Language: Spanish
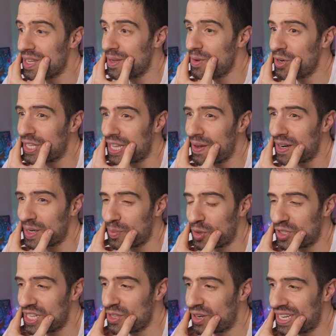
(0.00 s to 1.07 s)
y veo que estaba
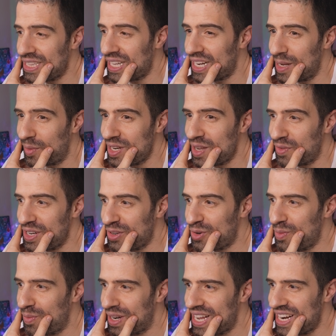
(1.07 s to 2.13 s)
reposteando a gente que le ponía feliz
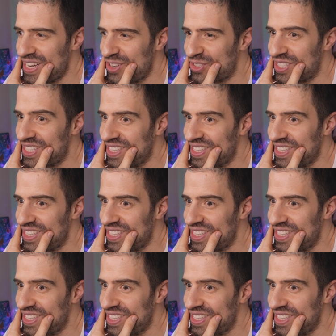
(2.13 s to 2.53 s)
cumpleaños y